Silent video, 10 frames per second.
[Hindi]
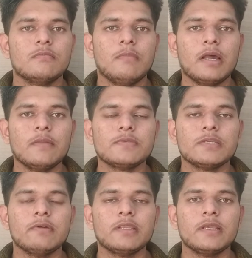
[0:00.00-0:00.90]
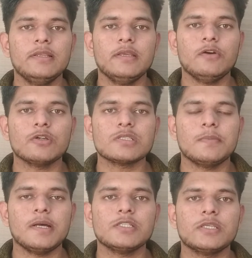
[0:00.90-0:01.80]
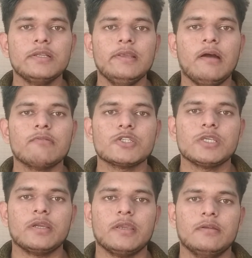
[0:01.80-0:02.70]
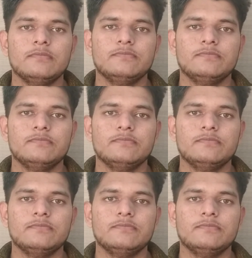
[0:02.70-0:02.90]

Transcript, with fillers: मानव जीवन के लिए और समाज के लिए आवश्यक है